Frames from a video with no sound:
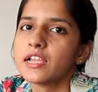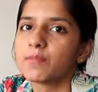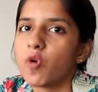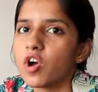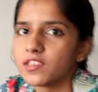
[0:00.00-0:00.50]

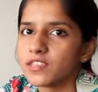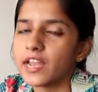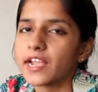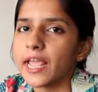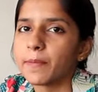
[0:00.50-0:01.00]
बहुत
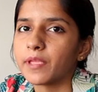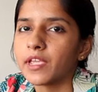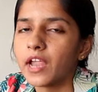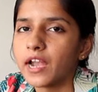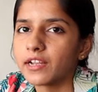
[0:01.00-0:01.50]
सारे टाइप
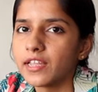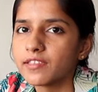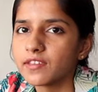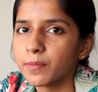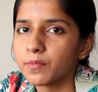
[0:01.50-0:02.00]
के
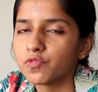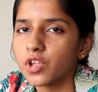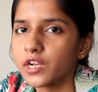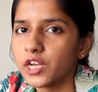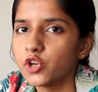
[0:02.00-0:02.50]
एटलीस्ट हम
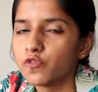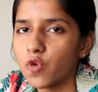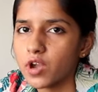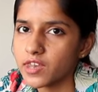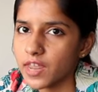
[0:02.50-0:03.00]
30 टू
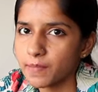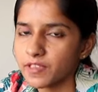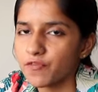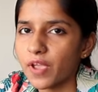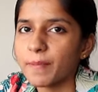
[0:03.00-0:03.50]
40 टाइप्स
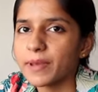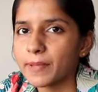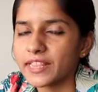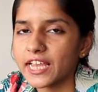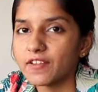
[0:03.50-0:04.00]
के फैब्रिक
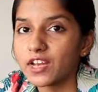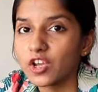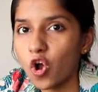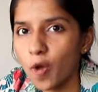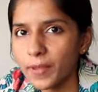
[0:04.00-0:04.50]
बताने वाले
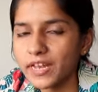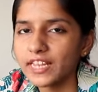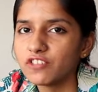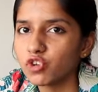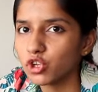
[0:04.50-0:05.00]

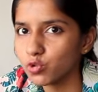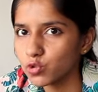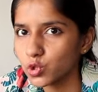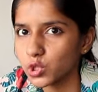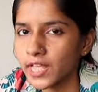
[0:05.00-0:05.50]
कॉमनली जो
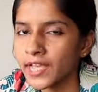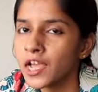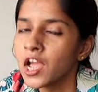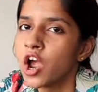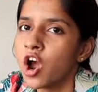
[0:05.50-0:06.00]
यूज़ होता है
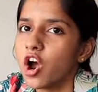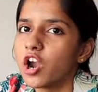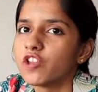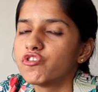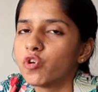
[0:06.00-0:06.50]

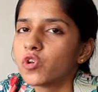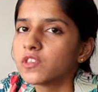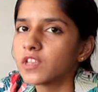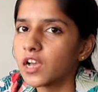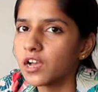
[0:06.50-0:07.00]
और जो
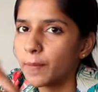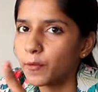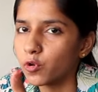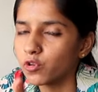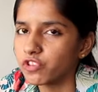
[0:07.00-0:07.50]
आप
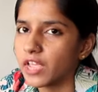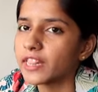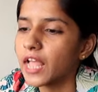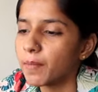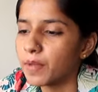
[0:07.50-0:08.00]
लोग को शायद
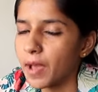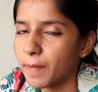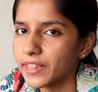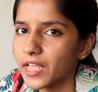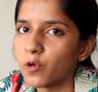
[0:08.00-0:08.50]
नाम ना
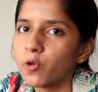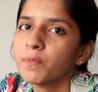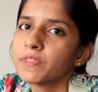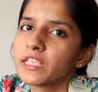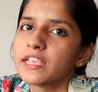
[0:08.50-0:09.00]
पता हो
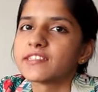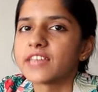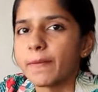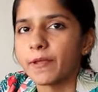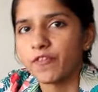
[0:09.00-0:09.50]
इस
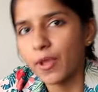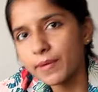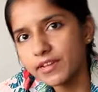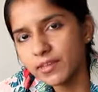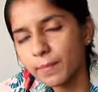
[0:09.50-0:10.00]
टाइप के
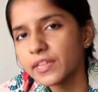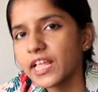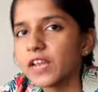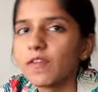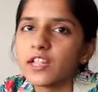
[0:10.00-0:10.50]
फैब्रिक्स हम
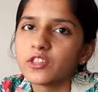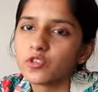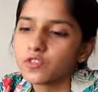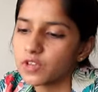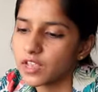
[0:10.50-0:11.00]
बताने वाले हैं
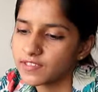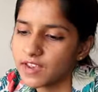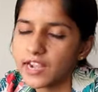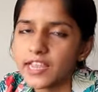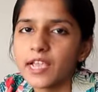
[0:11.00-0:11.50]
तो
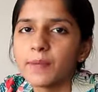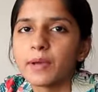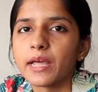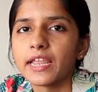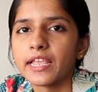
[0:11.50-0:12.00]
स्टार्टिंग हम
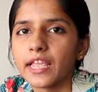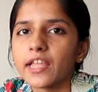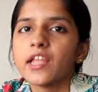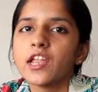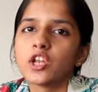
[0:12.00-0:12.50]
करेंगे
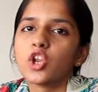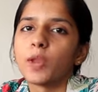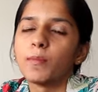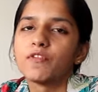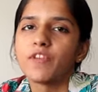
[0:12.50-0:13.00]

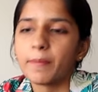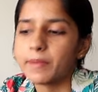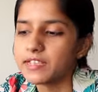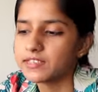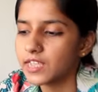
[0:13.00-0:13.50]
नॉर्मल
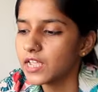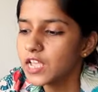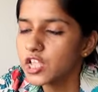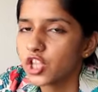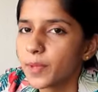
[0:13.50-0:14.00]
फैब्रिक से
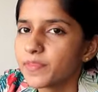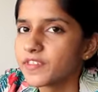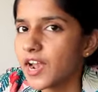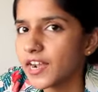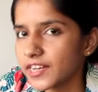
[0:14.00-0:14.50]
हम
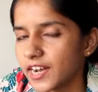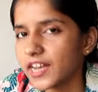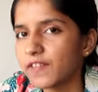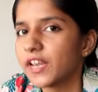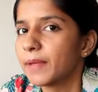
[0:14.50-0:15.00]
स्टार्ट
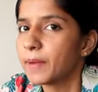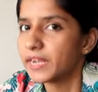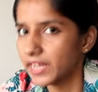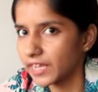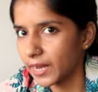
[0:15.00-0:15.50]
करने वाले
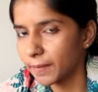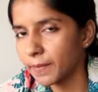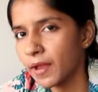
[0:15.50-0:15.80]
बटर क्रेप